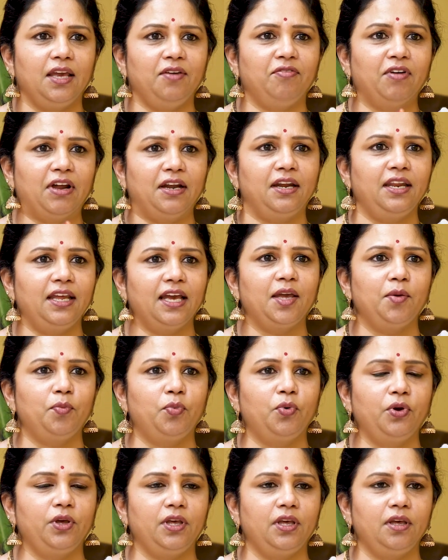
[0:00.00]
ఇవన్నీ
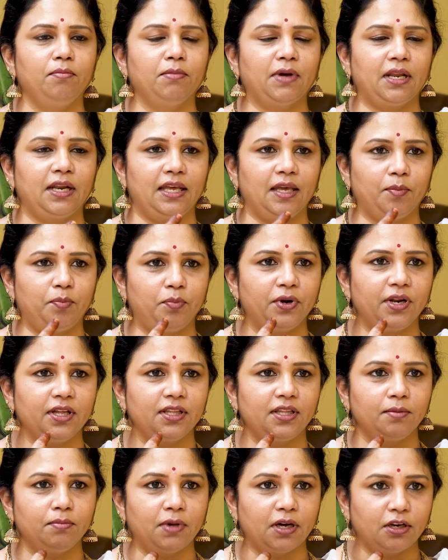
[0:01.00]
అయిపోయి మనకి
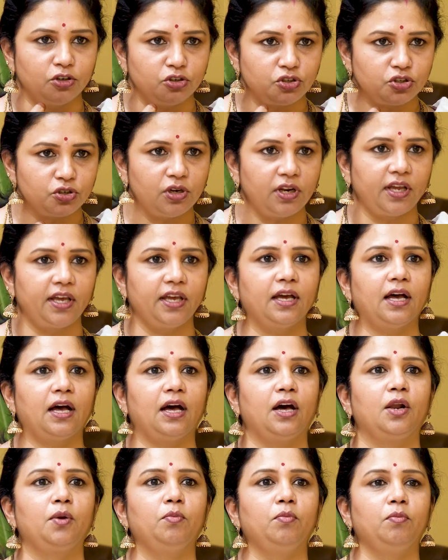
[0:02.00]
ఎప్పుడైతే మనుషులకి
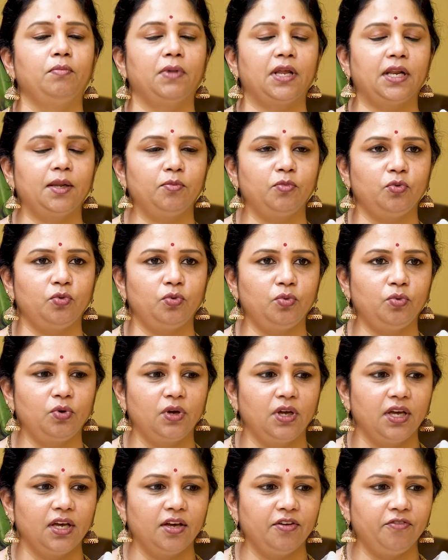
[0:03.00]
హార్ మనము
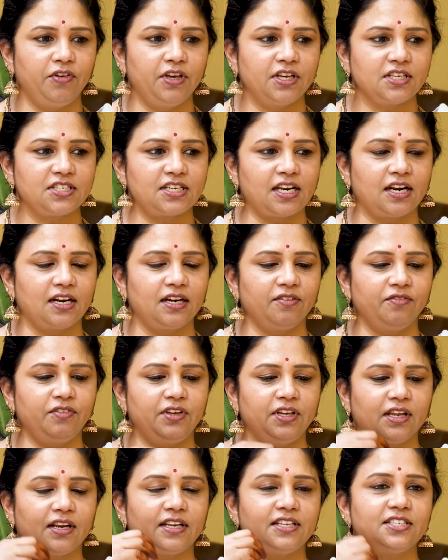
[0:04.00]
వీఆర్ స్టార్ట్
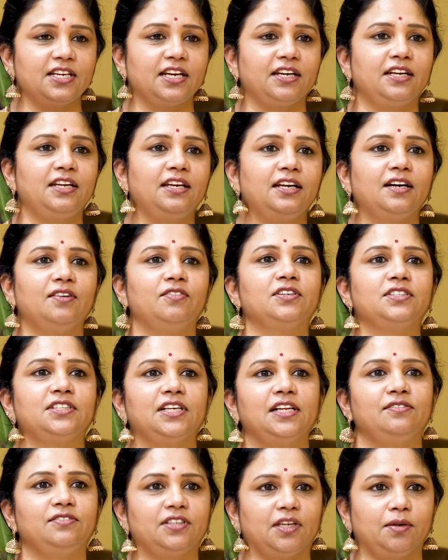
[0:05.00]
వీఆర్ రిజెక్టింగ్ అవర్
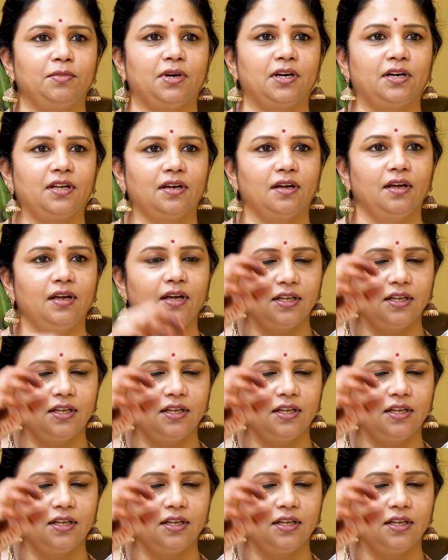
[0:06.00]
సెల్స్ అనమాట